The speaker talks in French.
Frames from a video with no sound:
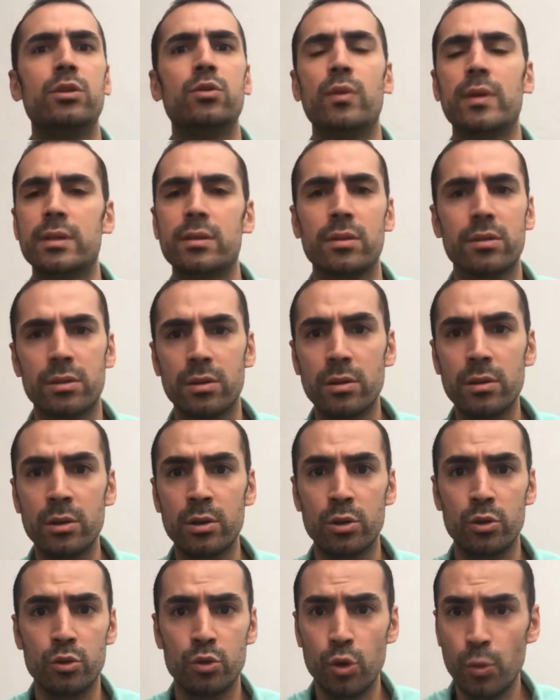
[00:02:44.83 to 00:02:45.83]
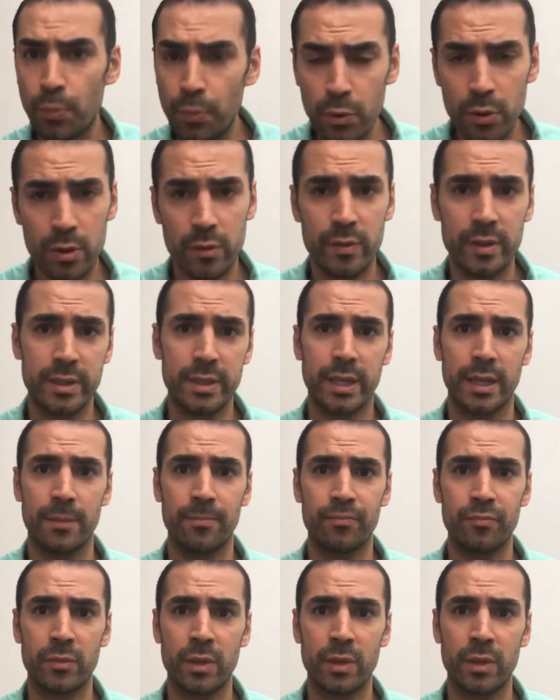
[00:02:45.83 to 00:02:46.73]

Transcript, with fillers: 60 ans, tu peux investir.